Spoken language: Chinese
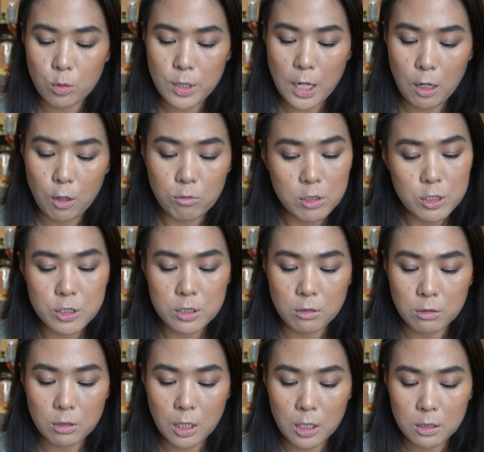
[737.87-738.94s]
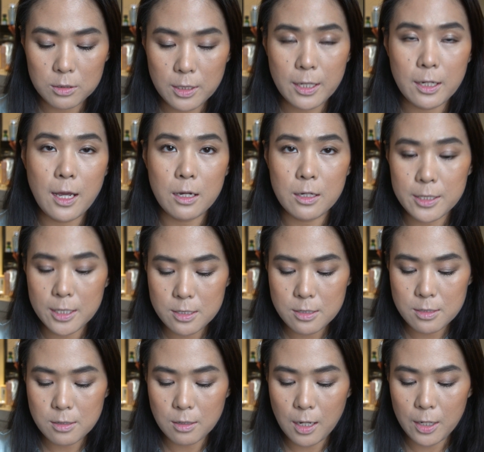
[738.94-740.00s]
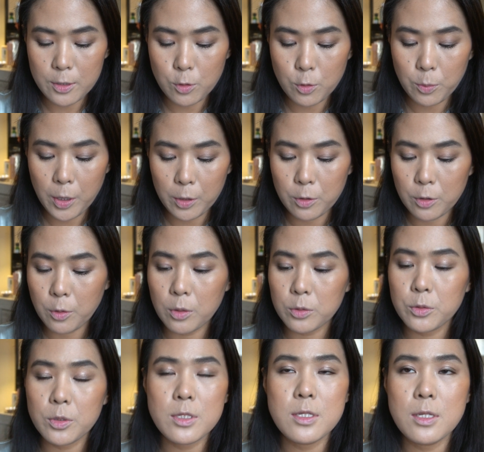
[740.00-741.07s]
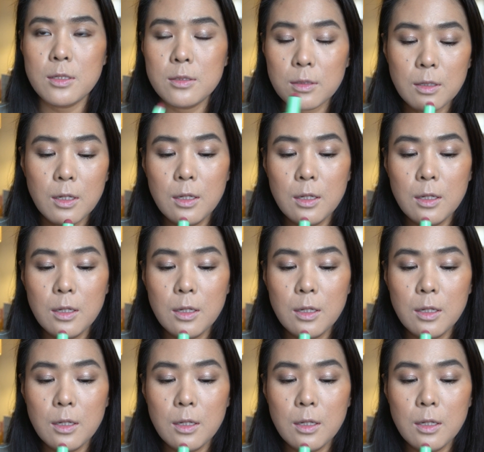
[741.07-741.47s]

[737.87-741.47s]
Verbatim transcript: 然后我收了那两个颜色啊，有朋友给我推荐的。